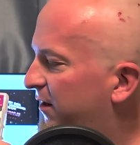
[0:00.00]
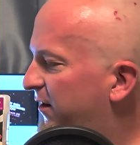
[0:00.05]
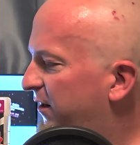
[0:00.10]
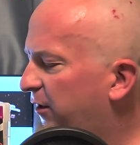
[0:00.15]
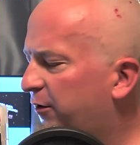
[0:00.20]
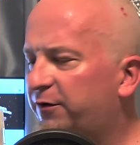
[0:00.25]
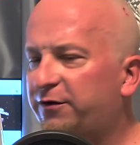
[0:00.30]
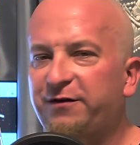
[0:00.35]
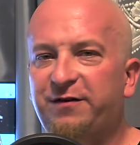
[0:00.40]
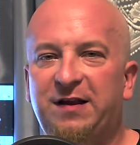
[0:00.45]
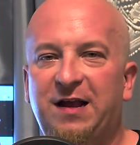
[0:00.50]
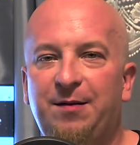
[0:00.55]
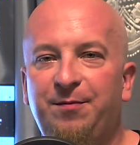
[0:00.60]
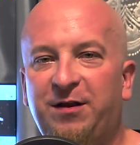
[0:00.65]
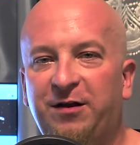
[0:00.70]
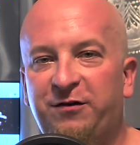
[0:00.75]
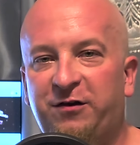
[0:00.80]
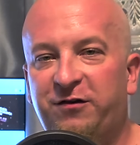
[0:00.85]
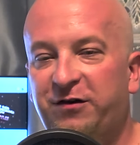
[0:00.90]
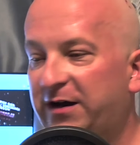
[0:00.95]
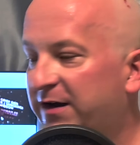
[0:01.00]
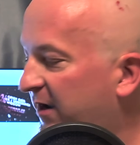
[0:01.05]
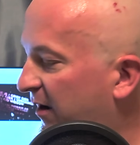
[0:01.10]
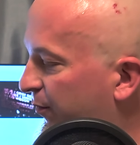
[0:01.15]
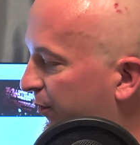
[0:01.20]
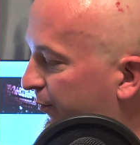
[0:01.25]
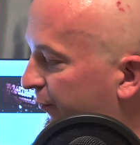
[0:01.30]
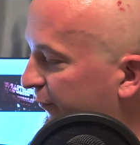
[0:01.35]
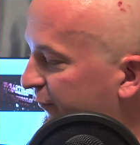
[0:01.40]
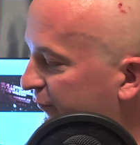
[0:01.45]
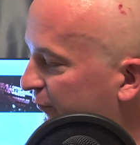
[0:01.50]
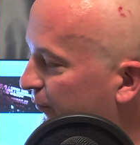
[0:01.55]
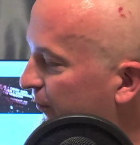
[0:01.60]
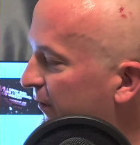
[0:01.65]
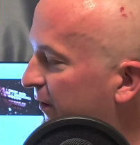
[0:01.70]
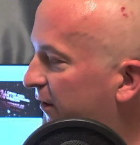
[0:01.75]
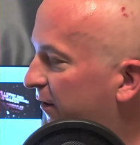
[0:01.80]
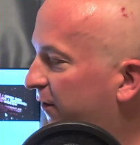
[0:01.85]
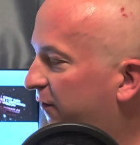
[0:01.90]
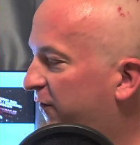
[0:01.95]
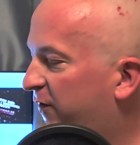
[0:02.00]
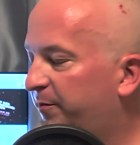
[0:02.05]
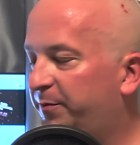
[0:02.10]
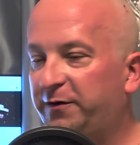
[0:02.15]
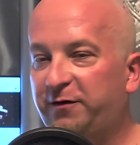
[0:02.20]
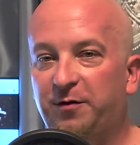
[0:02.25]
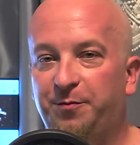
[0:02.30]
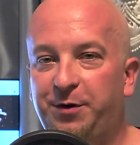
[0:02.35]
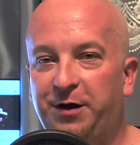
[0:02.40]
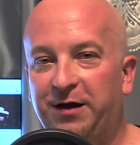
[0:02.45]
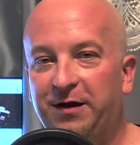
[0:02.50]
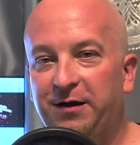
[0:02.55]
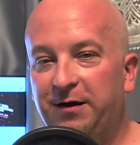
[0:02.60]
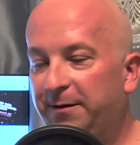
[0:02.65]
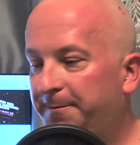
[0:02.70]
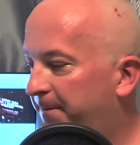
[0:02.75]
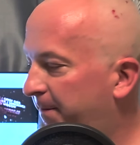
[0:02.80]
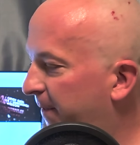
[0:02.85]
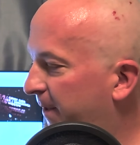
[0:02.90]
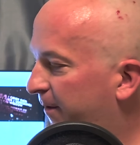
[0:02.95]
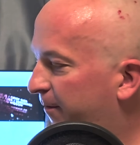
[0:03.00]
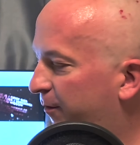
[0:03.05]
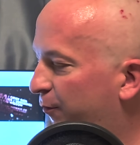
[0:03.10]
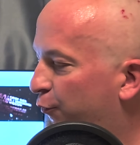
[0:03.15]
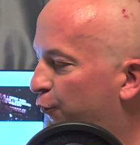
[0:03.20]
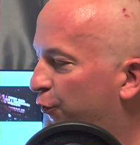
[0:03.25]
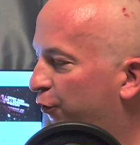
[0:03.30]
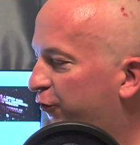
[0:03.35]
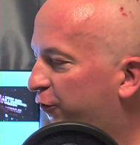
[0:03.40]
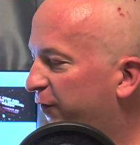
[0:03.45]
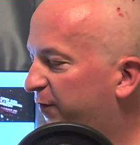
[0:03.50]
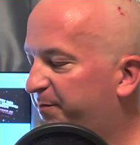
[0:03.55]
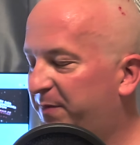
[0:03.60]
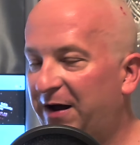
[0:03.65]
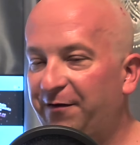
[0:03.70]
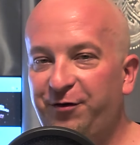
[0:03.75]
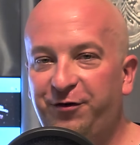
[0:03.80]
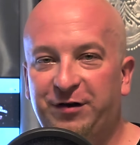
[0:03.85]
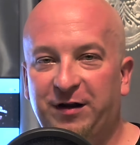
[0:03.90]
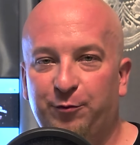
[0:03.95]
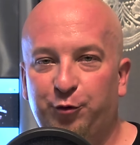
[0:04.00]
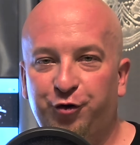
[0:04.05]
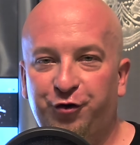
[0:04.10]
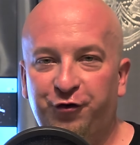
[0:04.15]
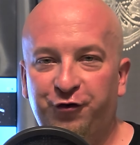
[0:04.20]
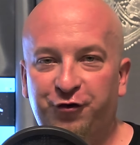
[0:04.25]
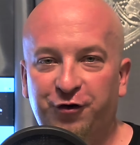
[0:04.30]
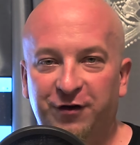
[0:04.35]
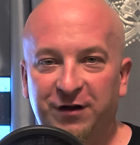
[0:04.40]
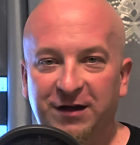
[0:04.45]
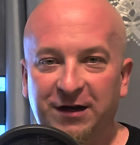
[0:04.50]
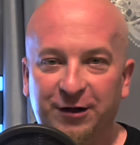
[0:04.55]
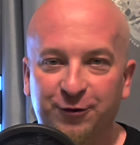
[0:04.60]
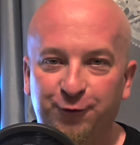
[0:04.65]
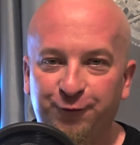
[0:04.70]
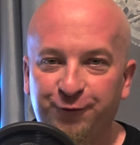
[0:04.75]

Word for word: Ja to dostałem dla dzieciaka po prostu, żeby sobie mm, mógł to sprawdzić, albo też żona, jak tu